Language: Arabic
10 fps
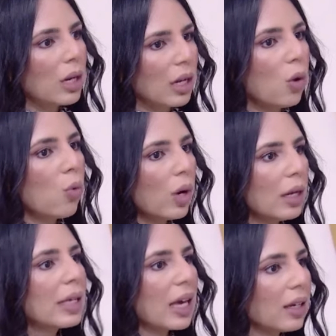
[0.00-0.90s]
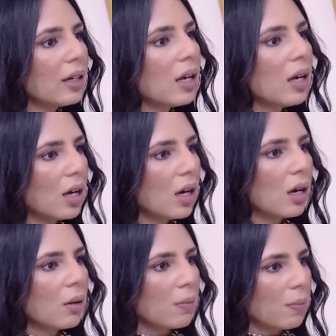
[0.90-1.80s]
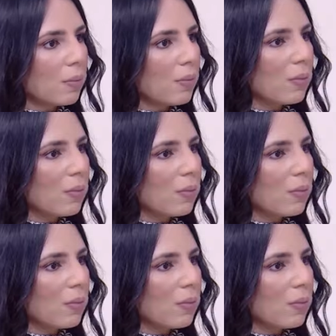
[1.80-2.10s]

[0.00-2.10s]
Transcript: هو اللي كان لا انا